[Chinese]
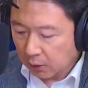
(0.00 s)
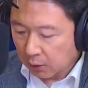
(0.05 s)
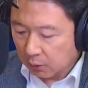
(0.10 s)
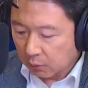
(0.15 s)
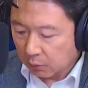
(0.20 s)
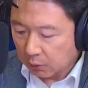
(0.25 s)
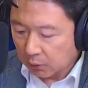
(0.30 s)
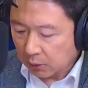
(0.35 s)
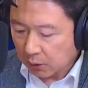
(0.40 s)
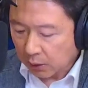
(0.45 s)

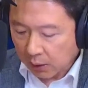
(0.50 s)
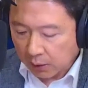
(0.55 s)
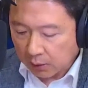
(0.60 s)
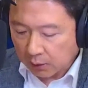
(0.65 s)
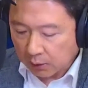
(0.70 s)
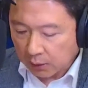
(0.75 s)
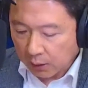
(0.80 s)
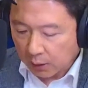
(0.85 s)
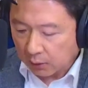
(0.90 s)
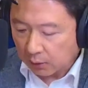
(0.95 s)
我们看
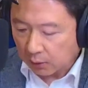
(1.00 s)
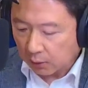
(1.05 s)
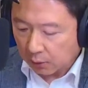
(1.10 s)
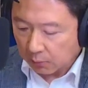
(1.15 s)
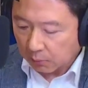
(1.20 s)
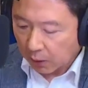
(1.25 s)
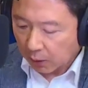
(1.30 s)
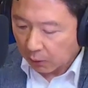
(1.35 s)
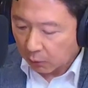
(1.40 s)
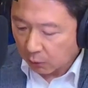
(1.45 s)
看一下这个
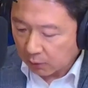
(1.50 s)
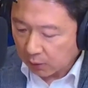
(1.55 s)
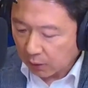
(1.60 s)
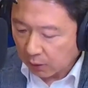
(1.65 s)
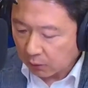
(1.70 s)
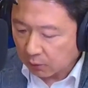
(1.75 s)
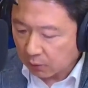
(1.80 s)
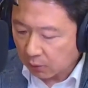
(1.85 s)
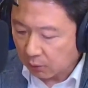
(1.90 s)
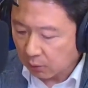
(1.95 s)
美国
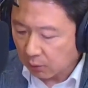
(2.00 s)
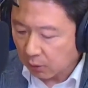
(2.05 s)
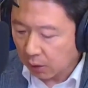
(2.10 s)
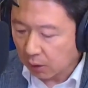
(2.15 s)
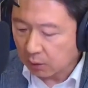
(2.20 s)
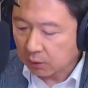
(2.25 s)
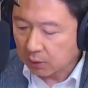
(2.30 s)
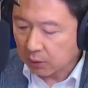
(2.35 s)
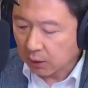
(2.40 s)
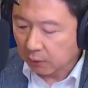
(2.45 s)
上周
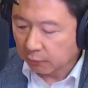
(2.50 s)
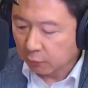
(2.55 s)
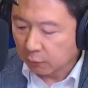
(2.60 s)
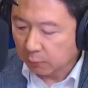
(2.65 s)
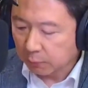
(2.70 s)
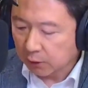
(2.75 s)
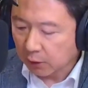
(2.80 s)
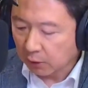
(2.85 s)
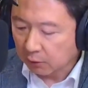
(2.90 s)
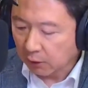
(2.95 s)
啊涨幅
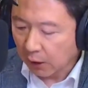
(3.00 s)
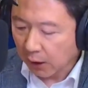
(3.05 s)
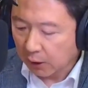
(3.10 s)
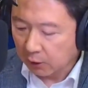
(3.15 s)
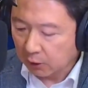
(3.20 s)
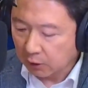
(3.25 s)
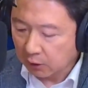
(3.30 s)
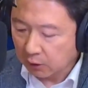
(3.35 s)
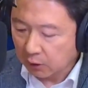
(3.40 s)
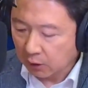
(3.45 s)
比较大
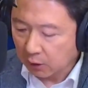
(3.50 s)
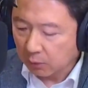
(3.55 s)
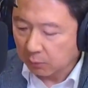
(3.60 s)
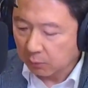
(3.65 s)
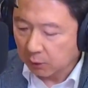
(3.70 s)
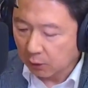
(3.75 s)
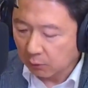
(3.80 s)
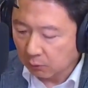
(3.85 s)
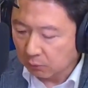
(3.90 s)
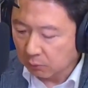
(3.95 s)
的一些个
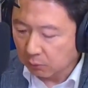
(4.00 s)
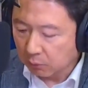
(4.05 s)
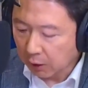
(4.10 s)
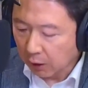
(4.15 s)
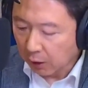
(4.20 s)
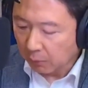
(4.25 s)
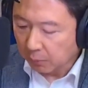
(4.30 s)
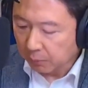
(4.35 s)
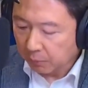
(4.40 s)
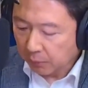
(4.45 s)
别股
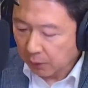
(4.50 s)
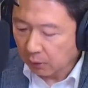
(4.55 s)
票，